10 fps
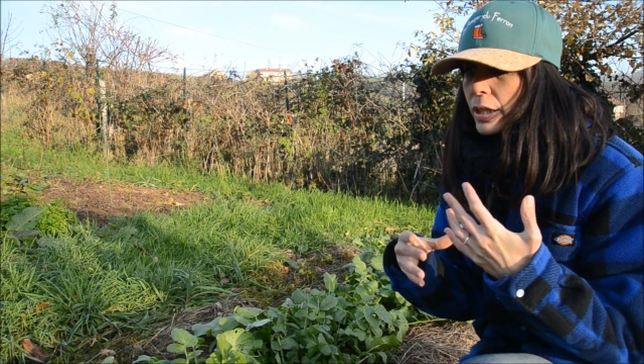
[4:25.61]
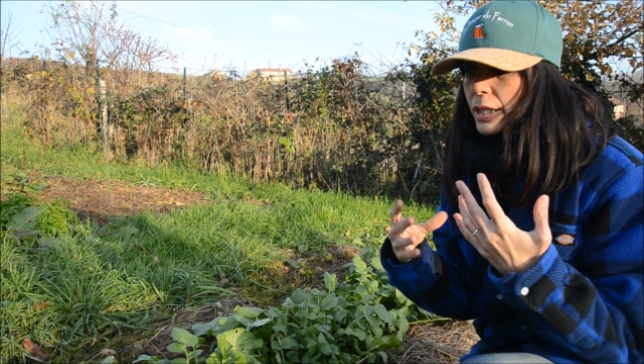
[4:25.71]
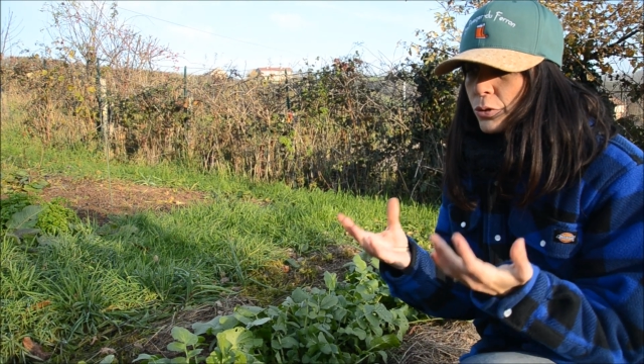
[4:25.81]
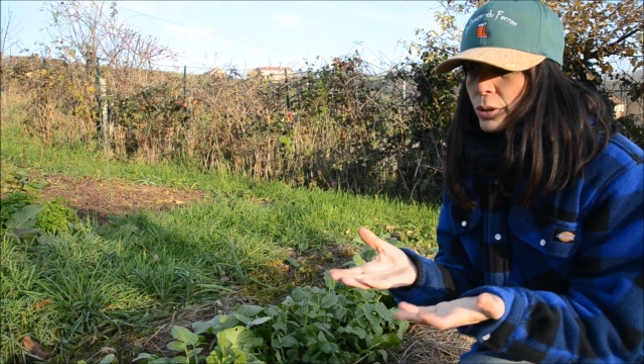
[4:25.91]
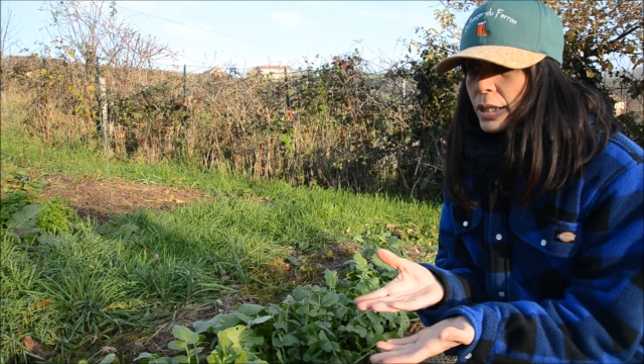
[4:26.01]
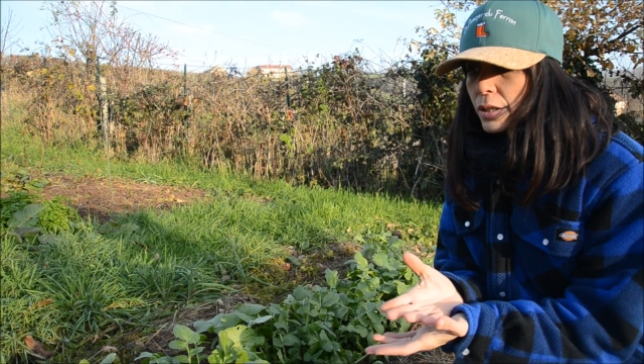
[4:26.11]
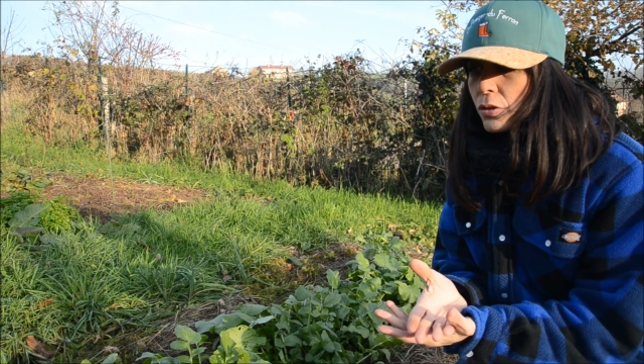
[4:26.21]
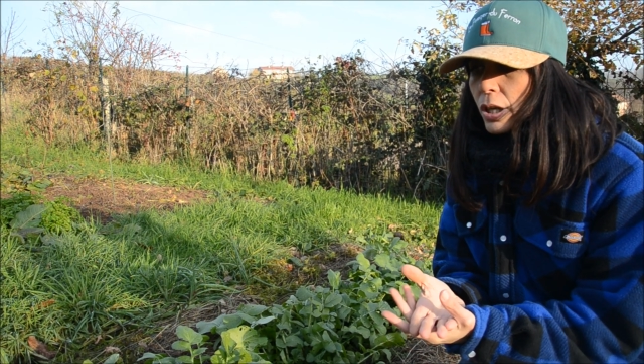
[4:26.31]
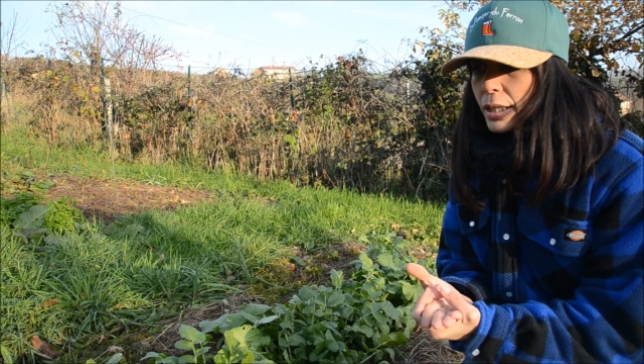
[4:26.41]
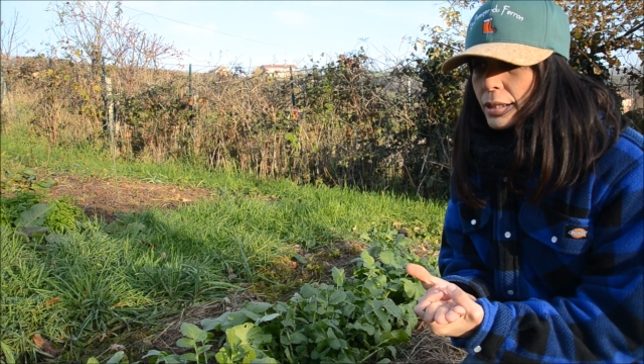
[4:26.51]
ils
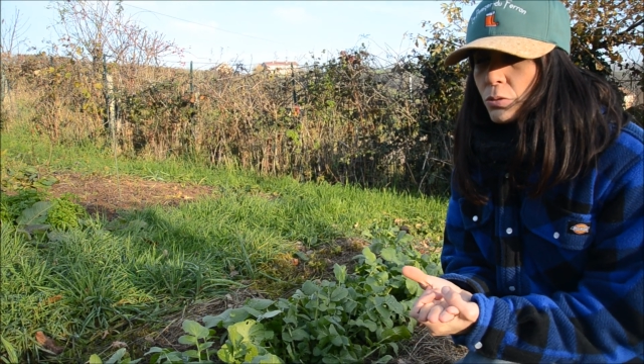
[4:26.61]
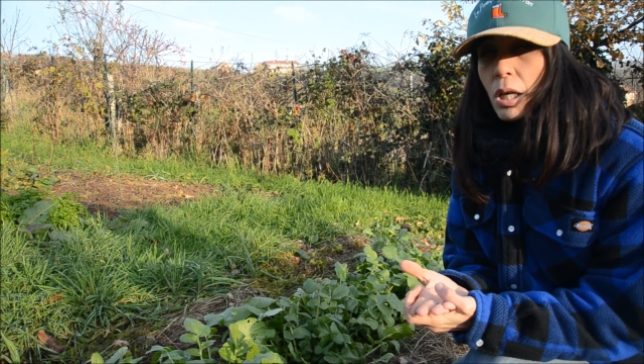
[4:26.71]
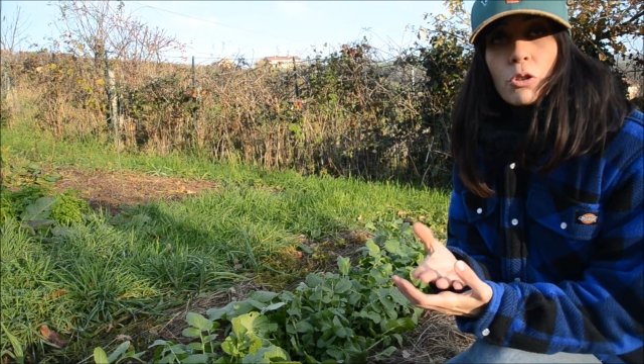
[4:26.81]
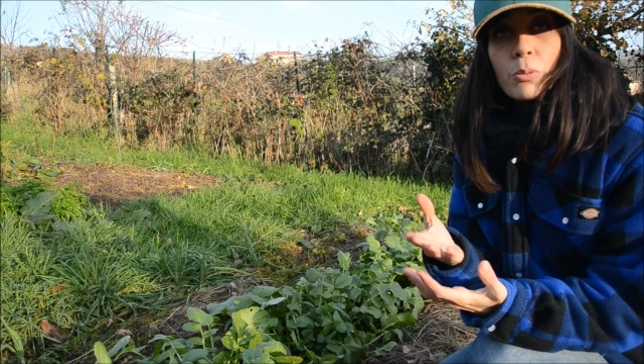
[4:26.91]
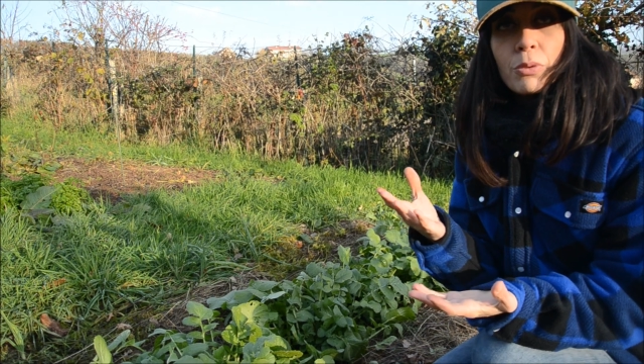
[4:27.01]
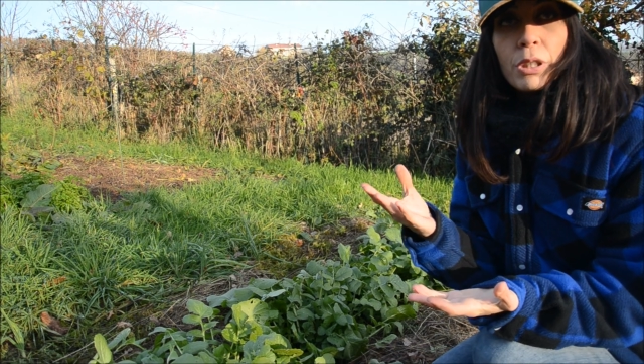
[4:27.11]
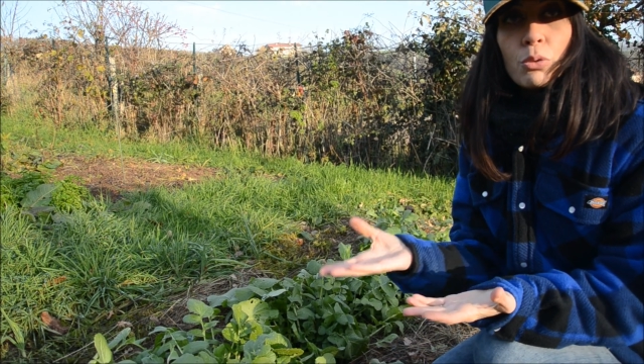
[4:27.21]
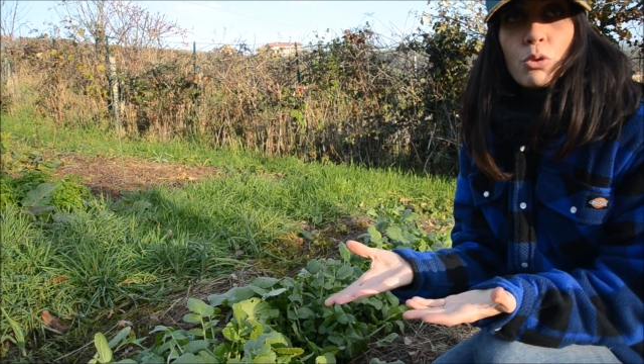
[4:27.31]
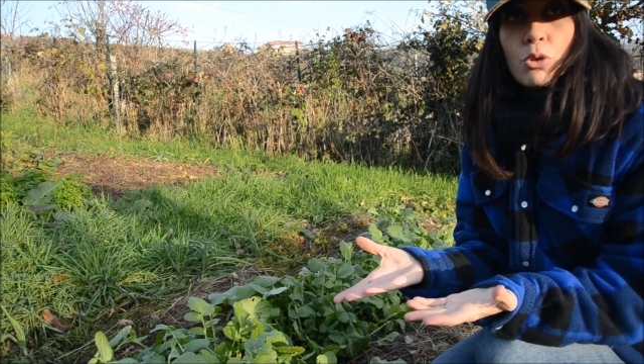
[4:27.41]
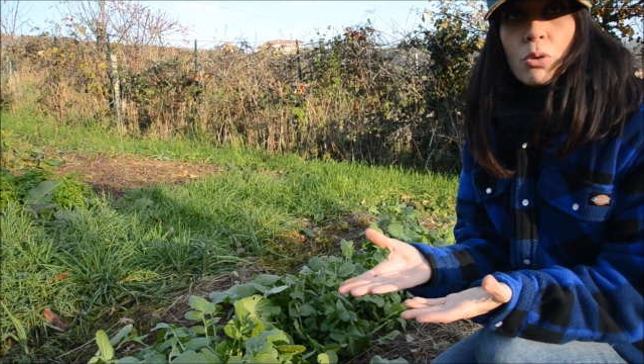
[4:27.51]
utilisent le radis noir depuis
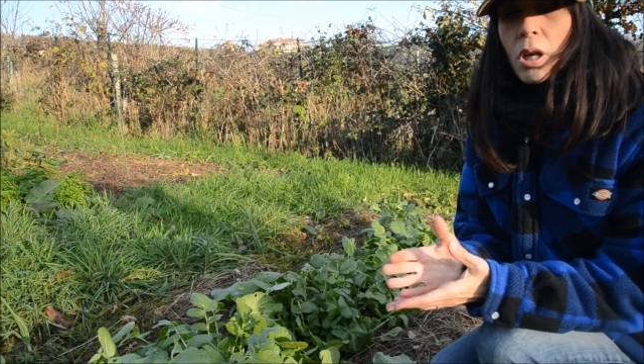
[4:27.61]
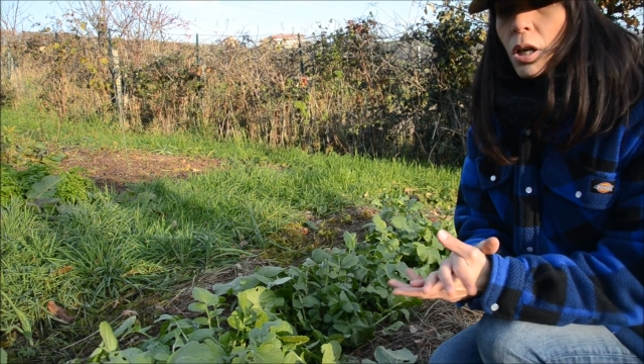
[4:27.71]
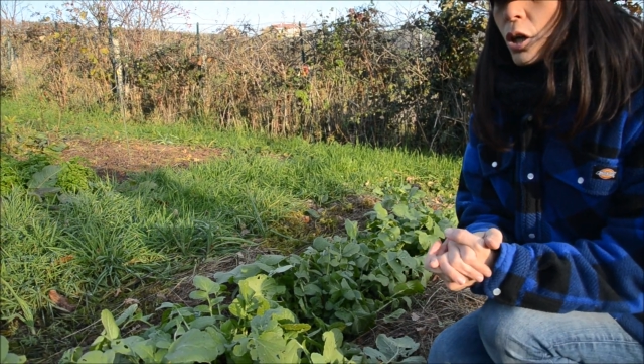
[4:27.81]
toujours